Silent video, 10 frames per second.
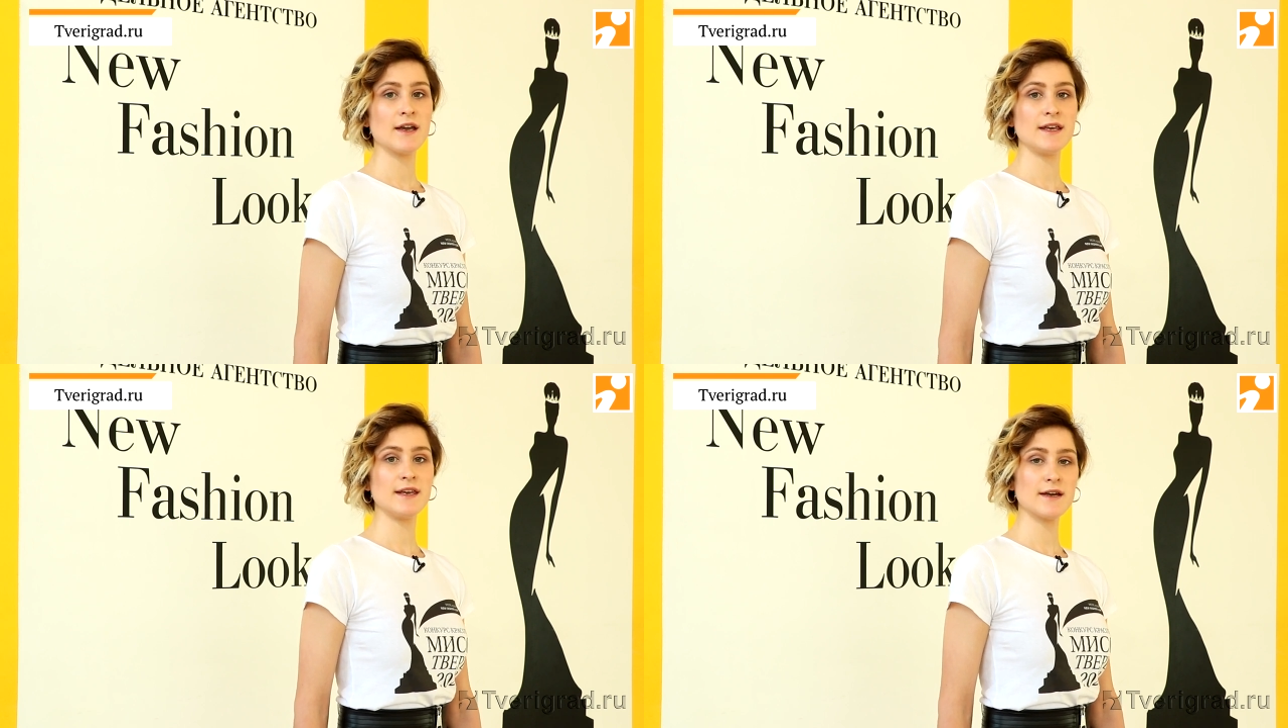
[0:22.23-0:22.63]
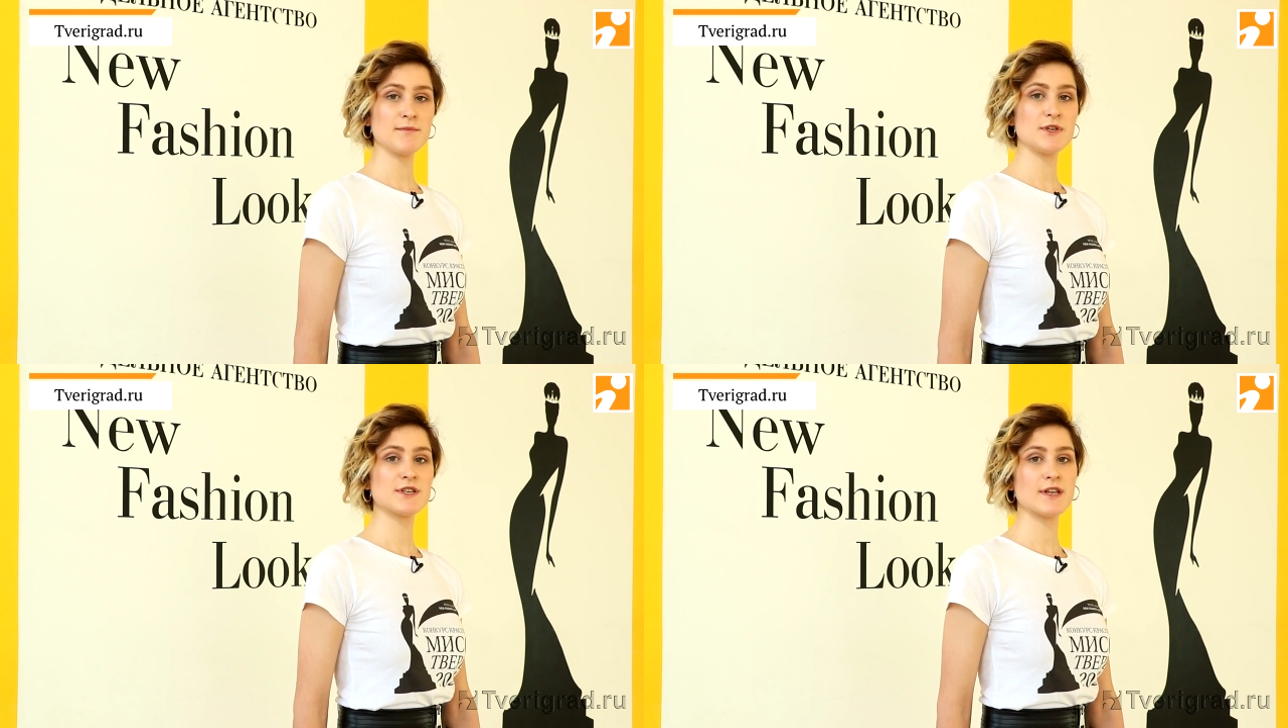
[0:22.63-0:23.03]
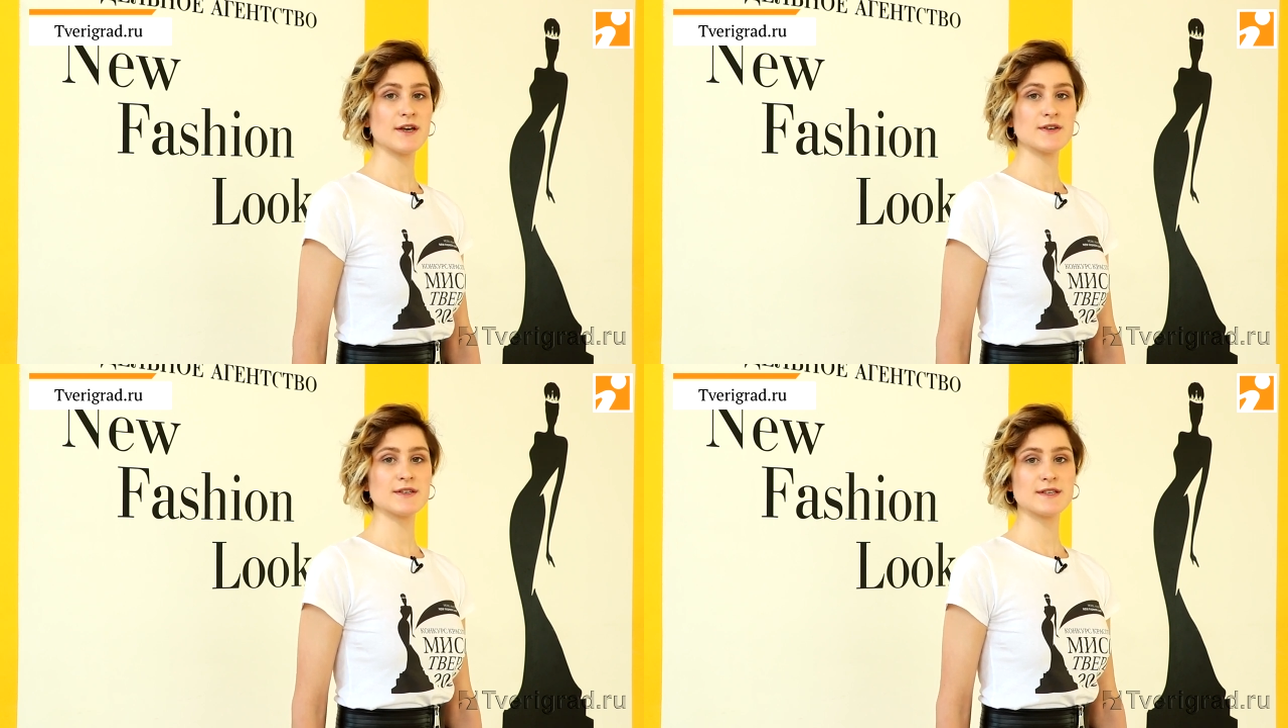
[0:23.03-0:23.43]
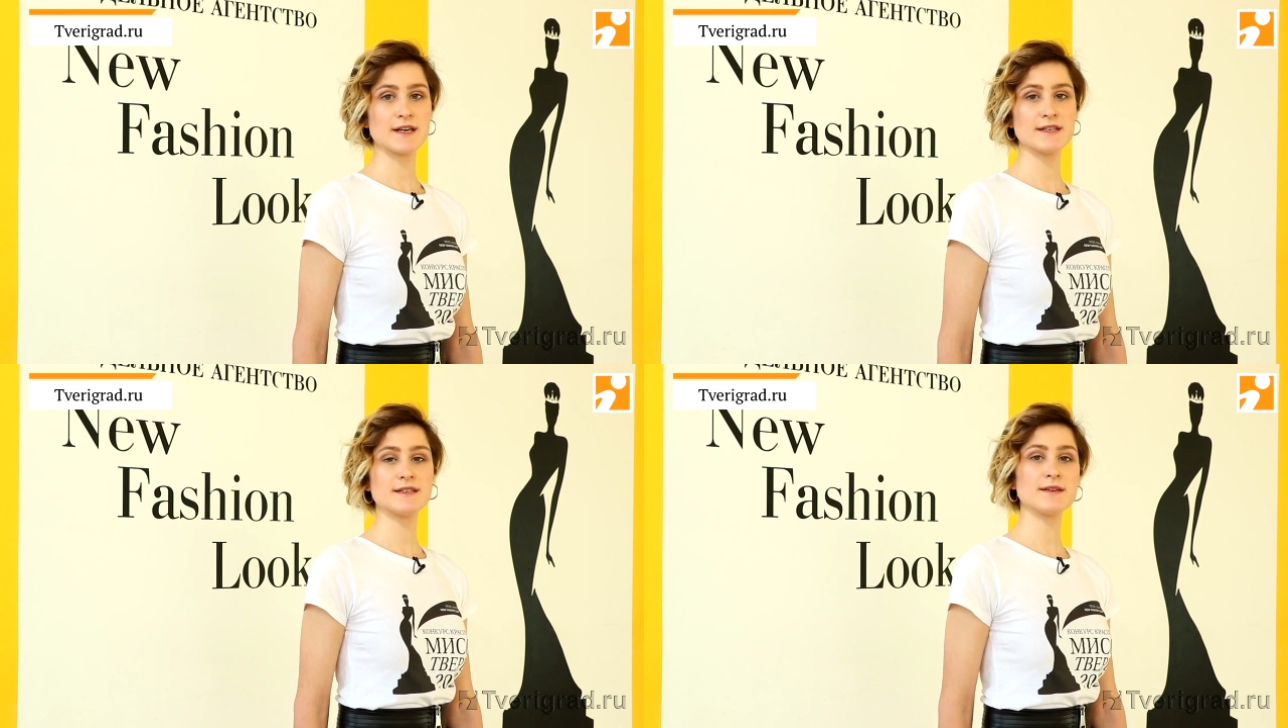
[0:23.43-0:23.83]
Я мечтаю
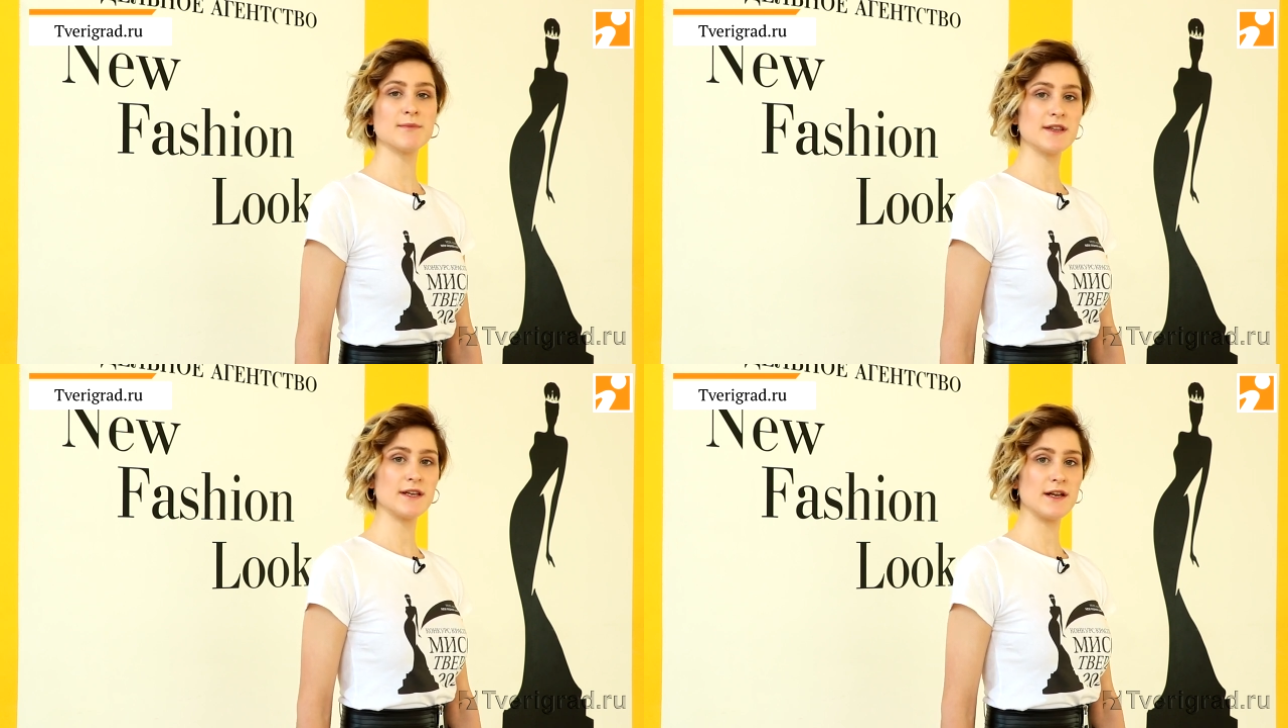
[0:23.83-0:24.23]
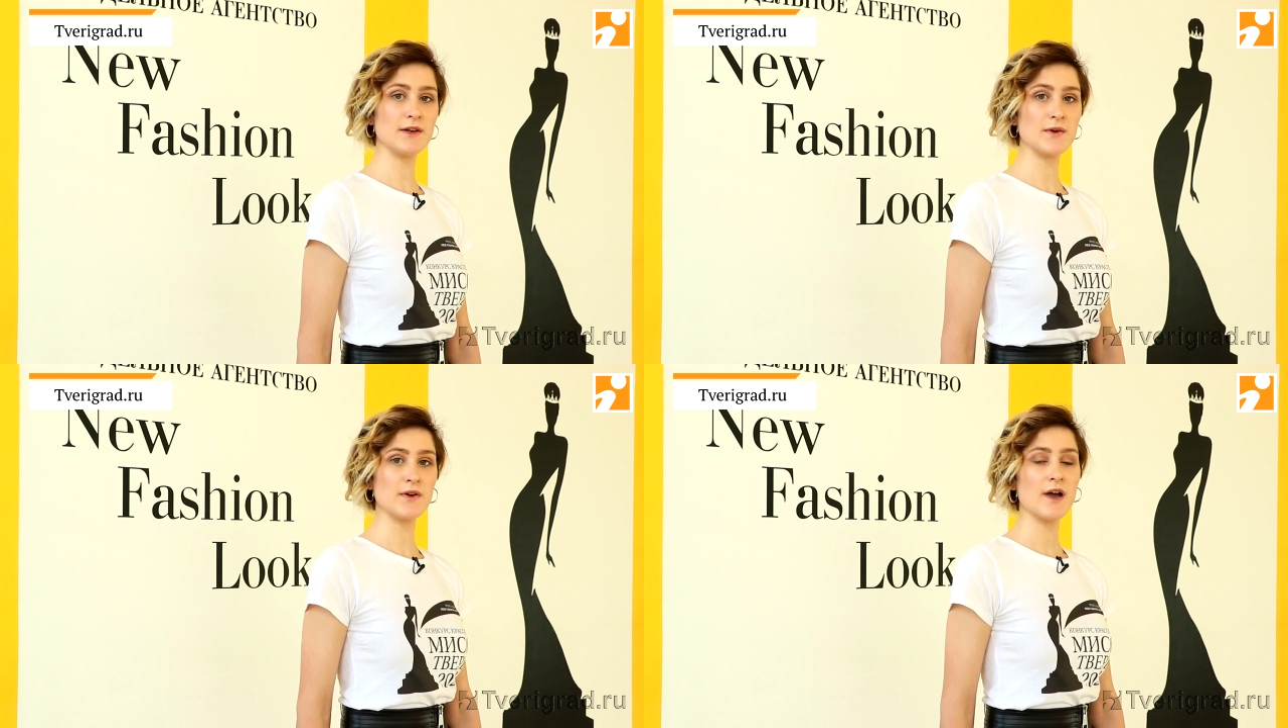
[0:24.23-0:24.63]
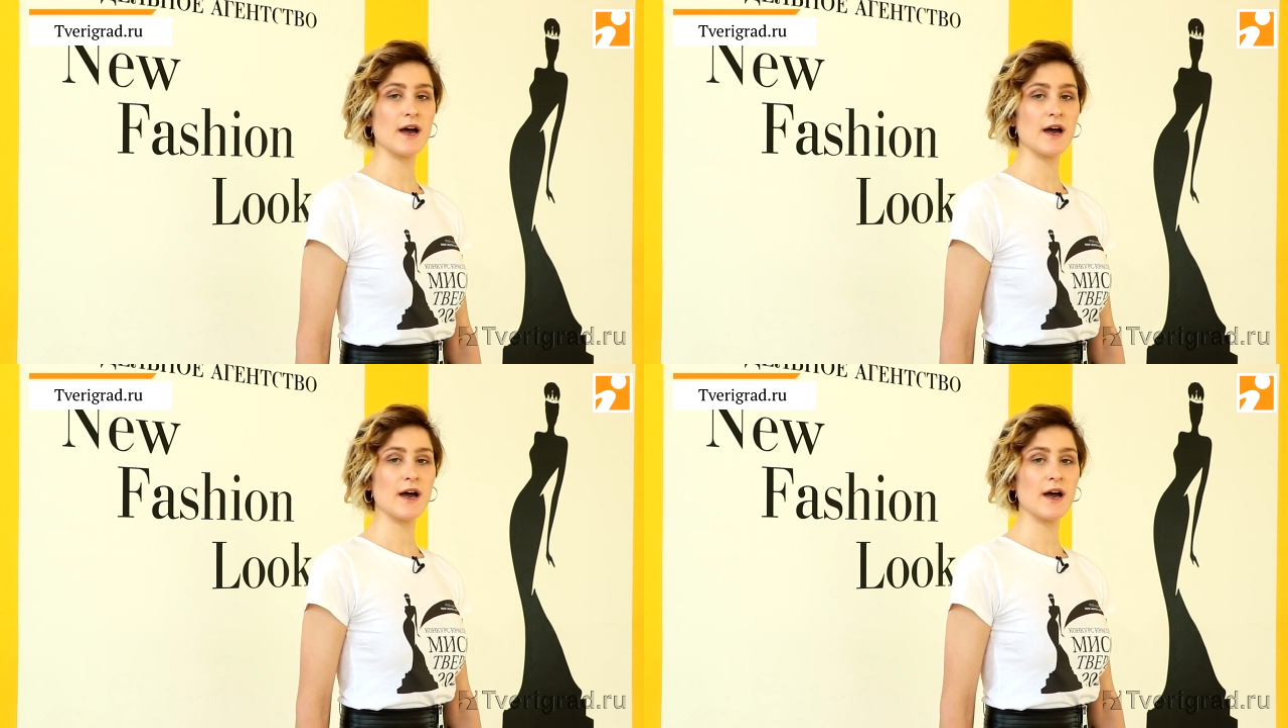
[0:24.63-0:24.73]
стать моделью,